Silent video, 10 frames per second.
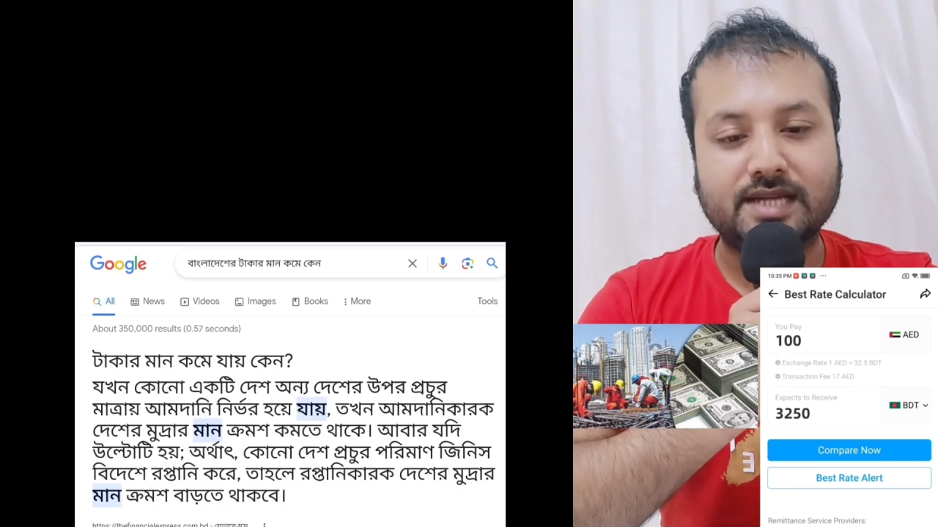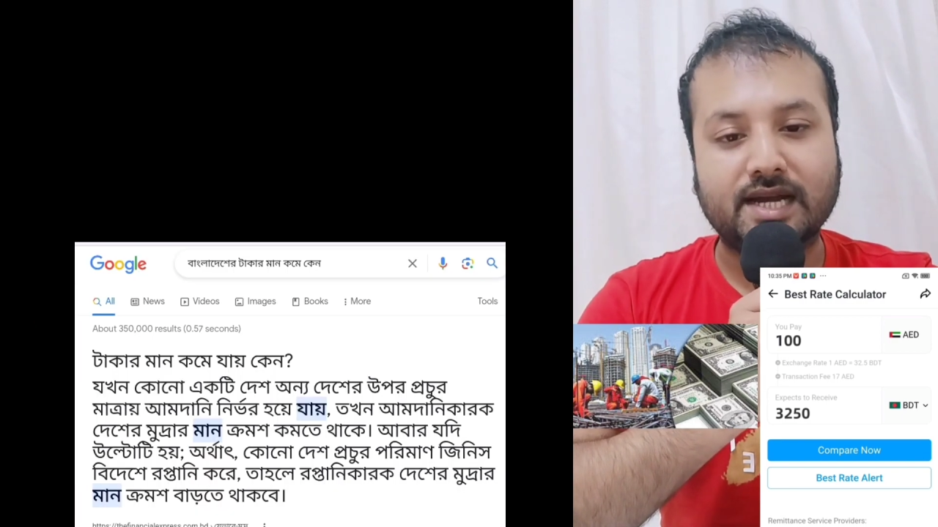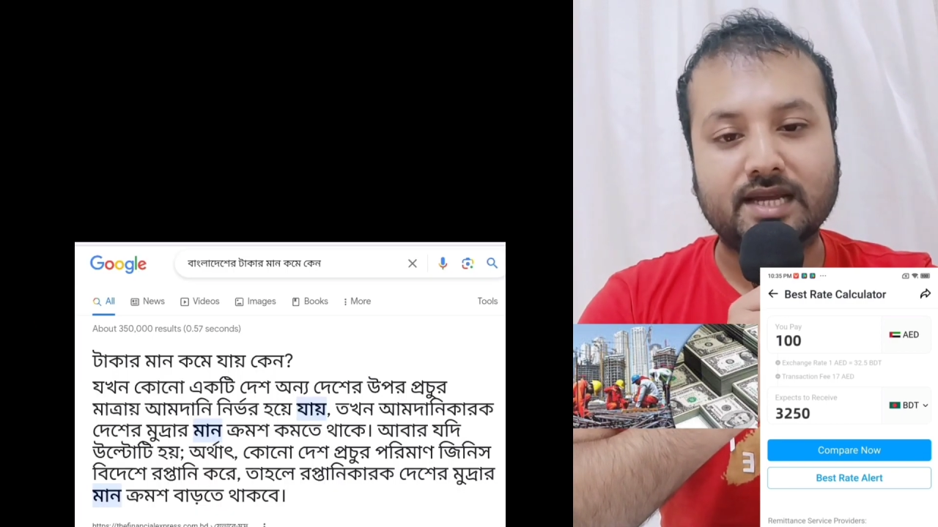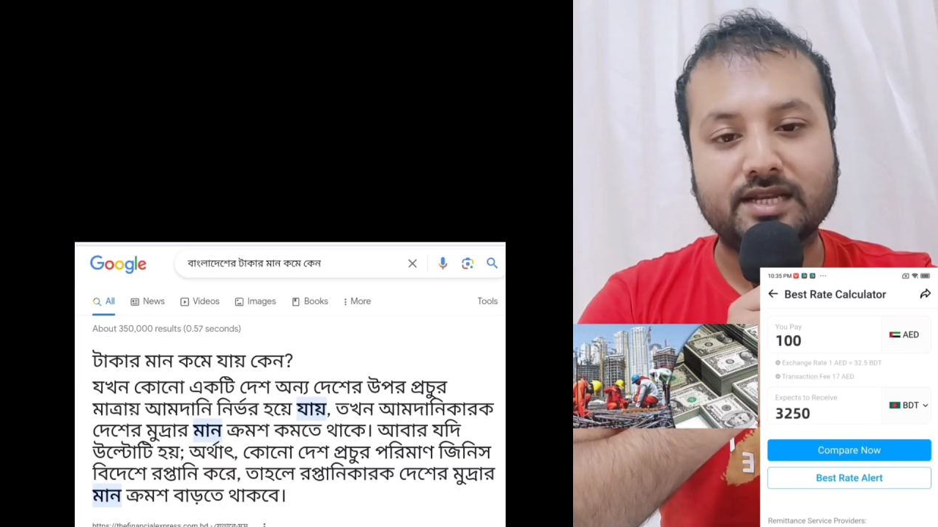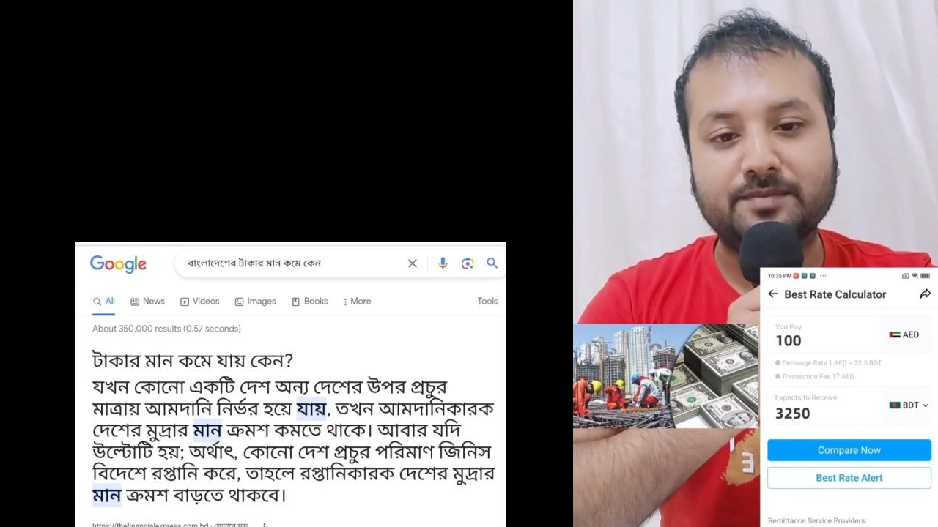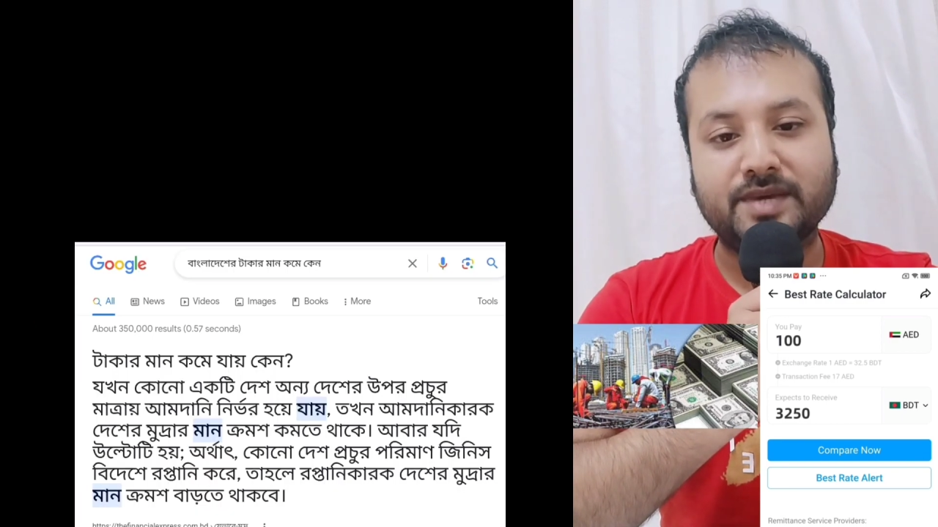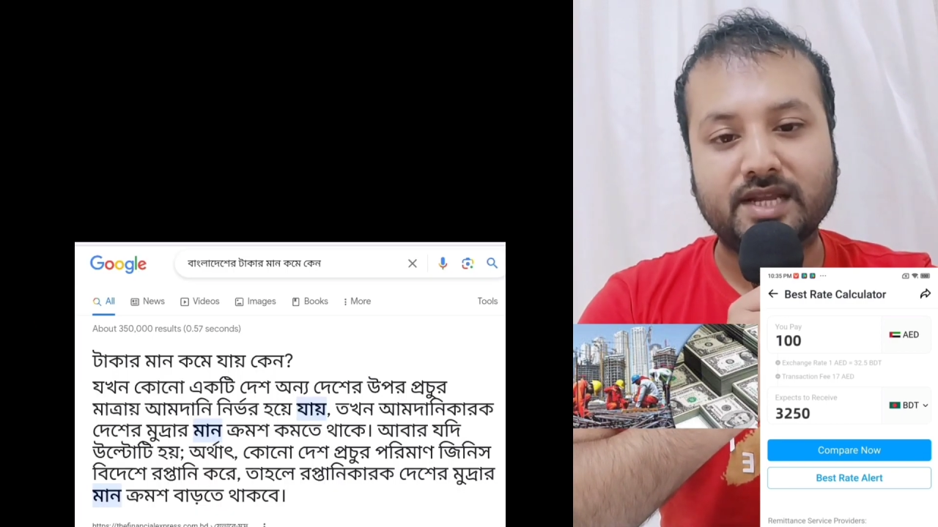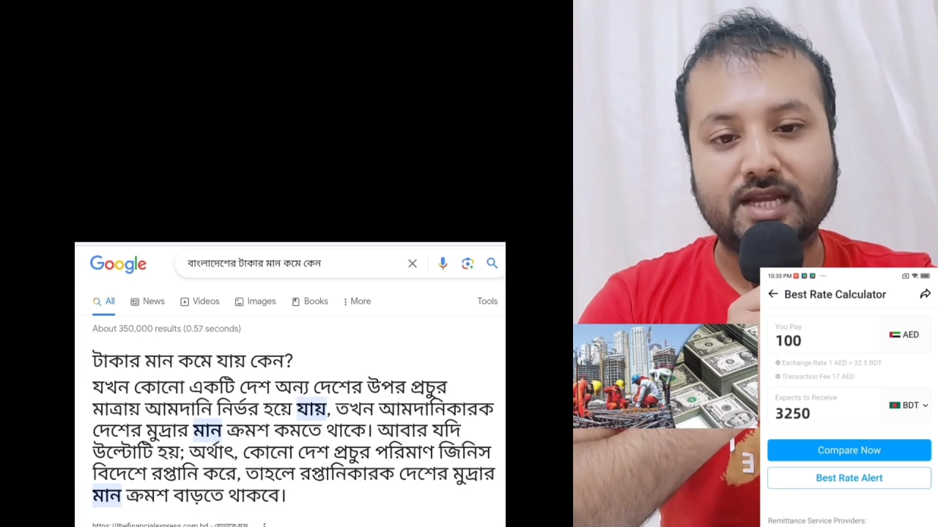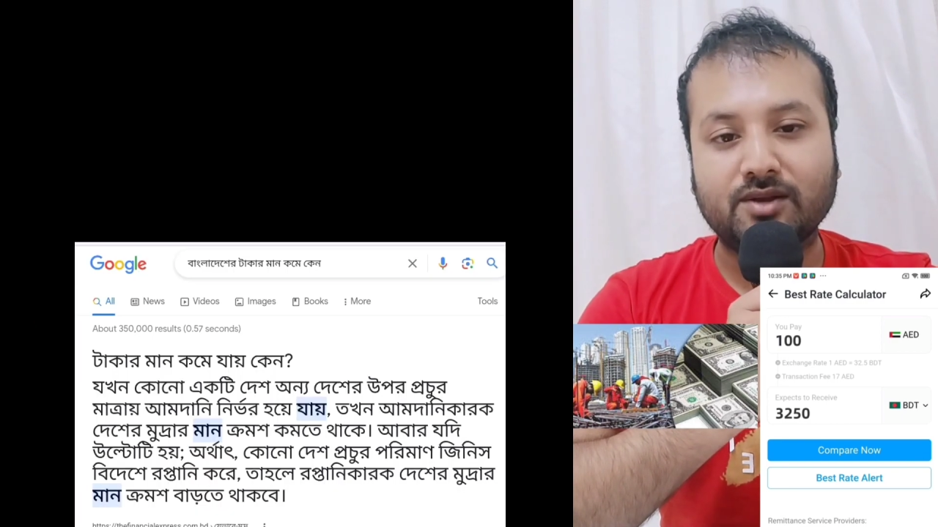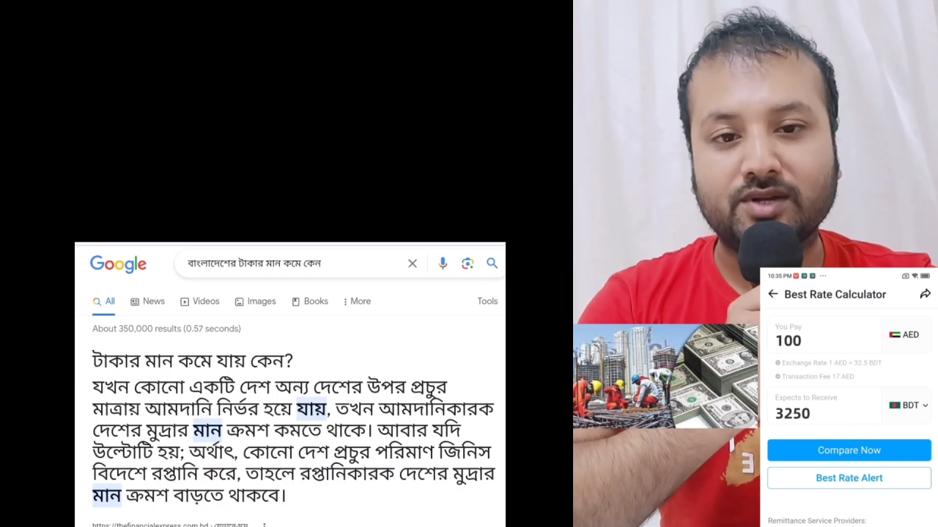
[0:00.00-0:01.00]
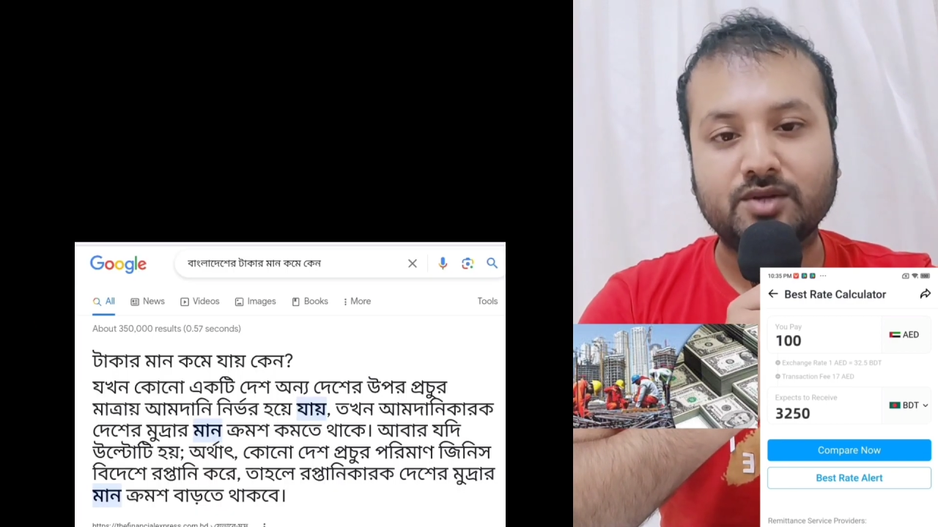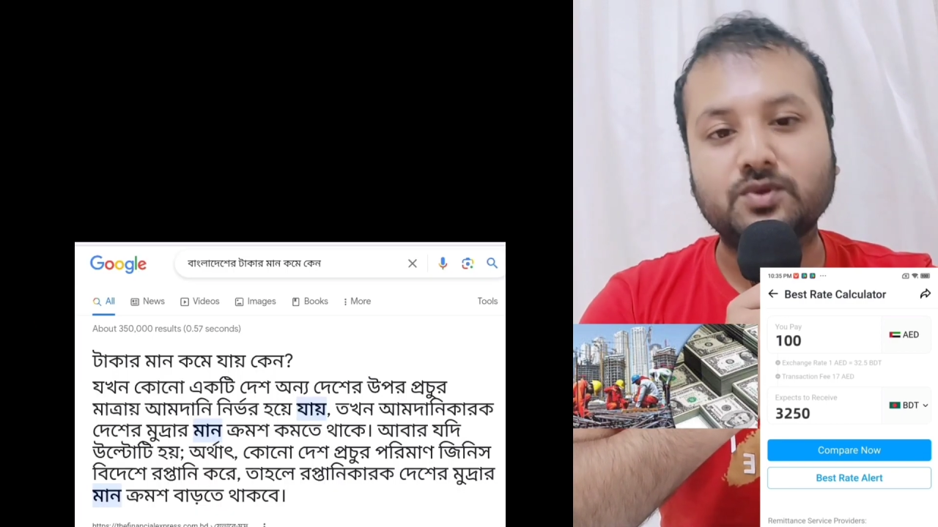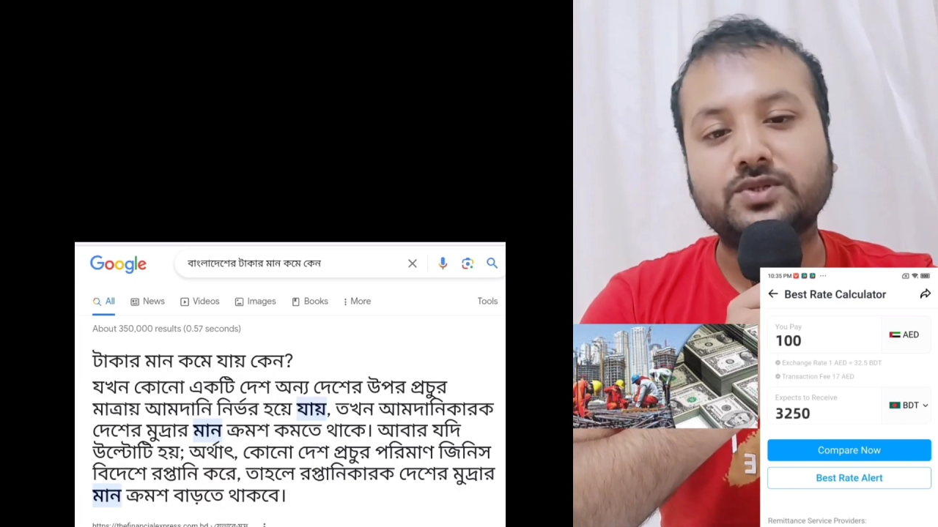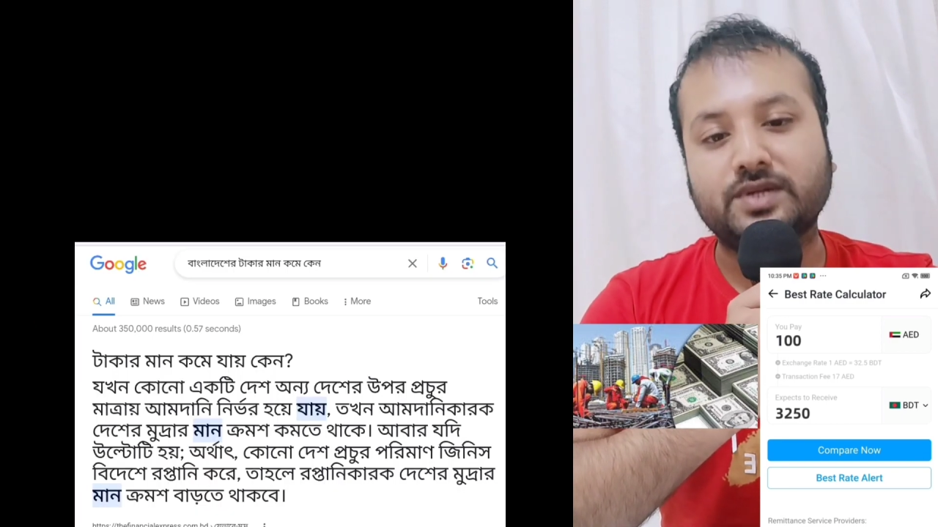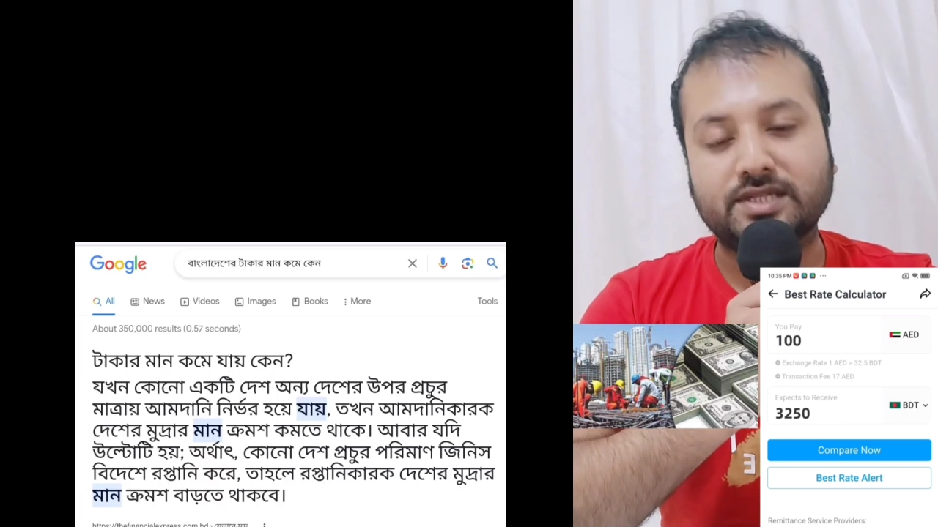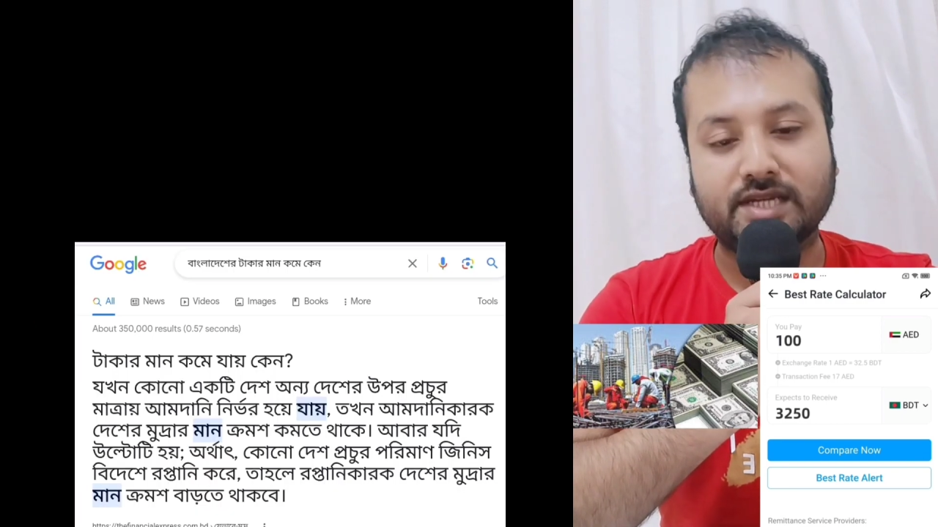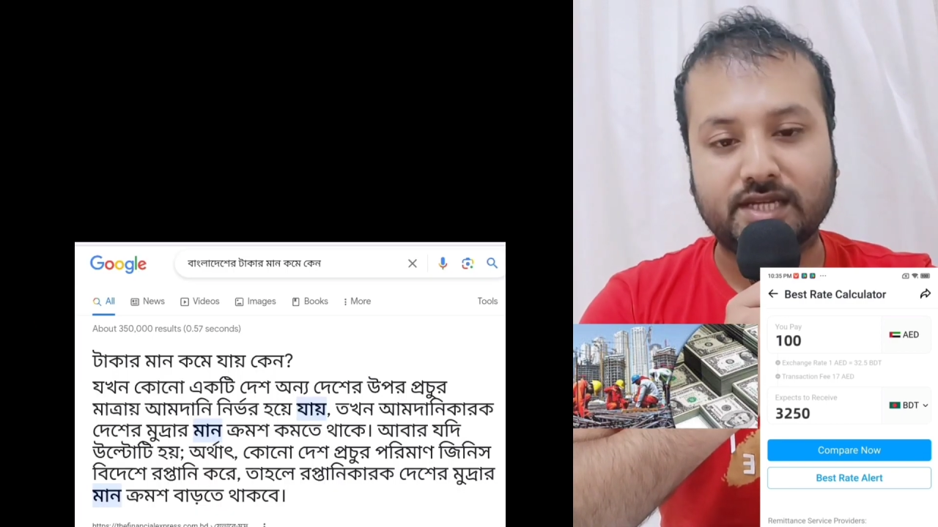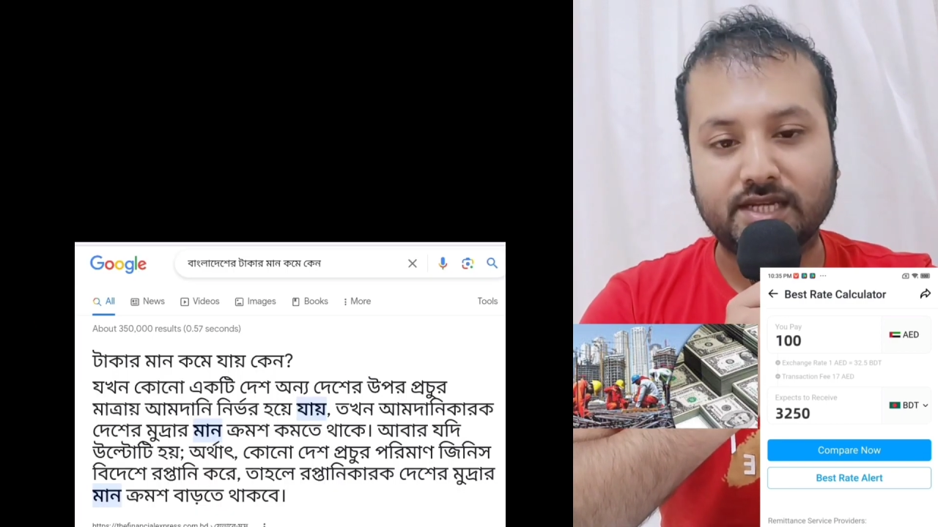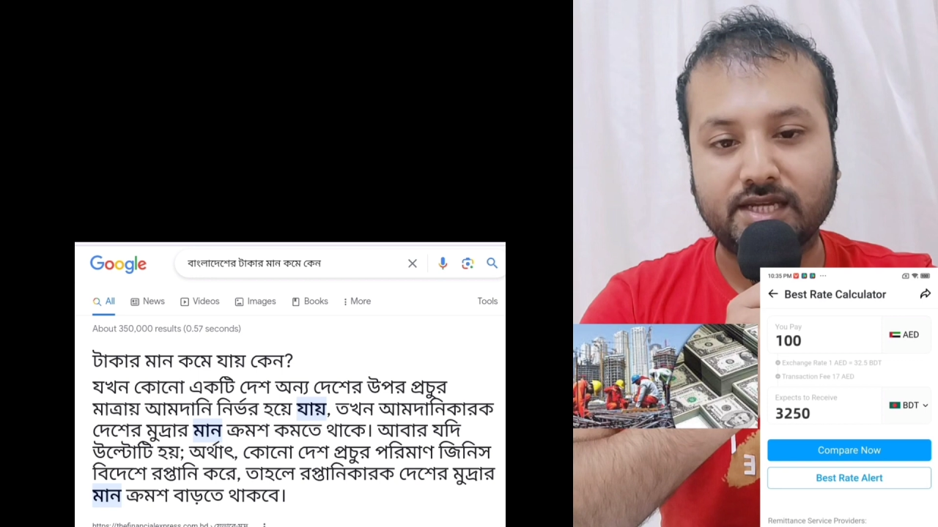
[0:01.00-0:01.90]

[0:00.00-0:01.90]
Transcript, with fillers: টাকার রেট বেড়ে গেলে অনেক খুশি হয়ে যায়